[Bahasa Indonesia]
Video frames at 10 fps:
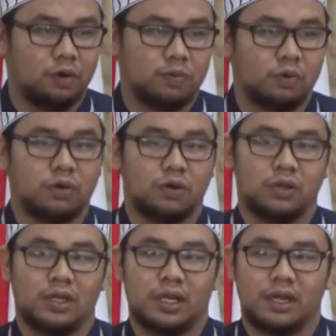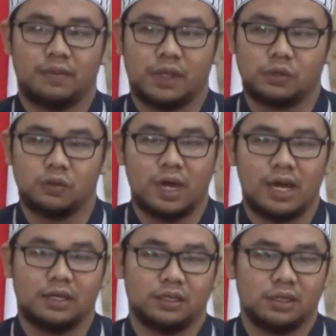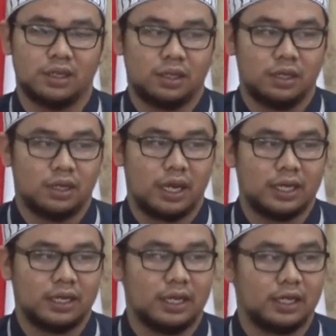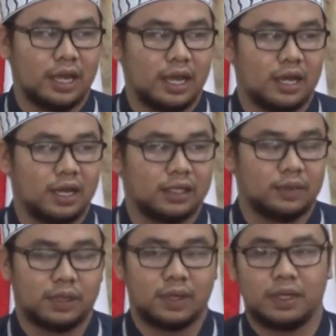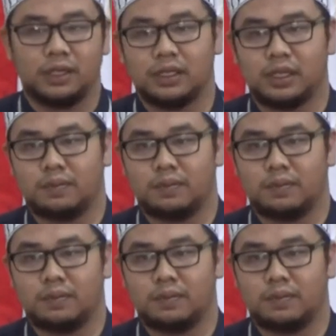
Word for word: Kepala Sekolah SMP ITA Sowa Eka Saputra Syah Ramadansyah